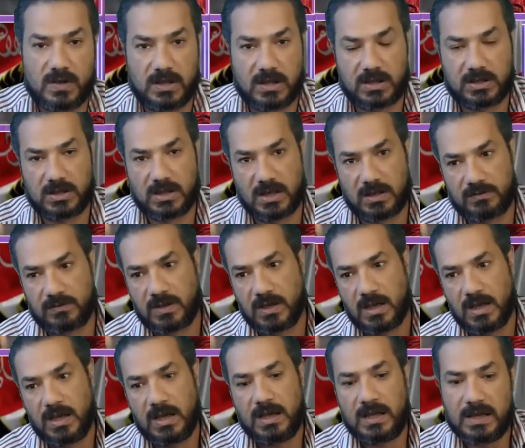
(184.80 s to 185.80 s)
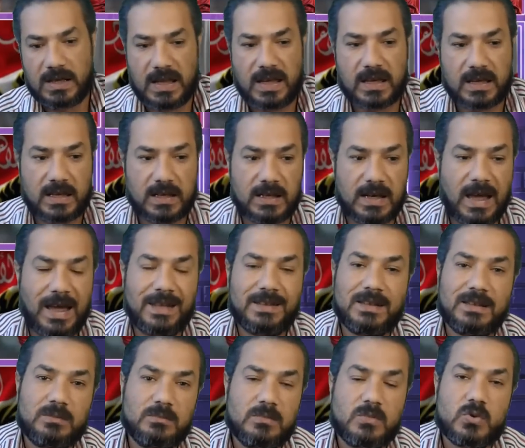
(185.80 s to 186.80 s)
في الاختلاف لكن
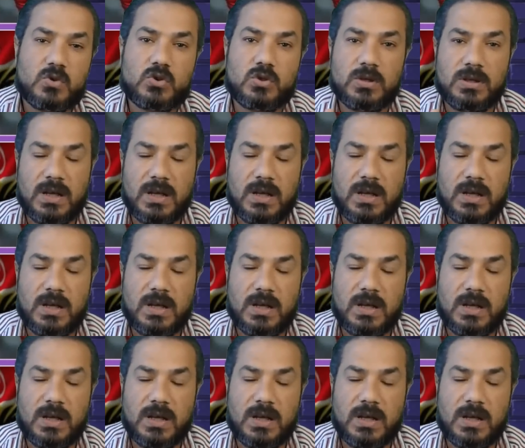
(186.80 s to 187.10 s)
عدد مش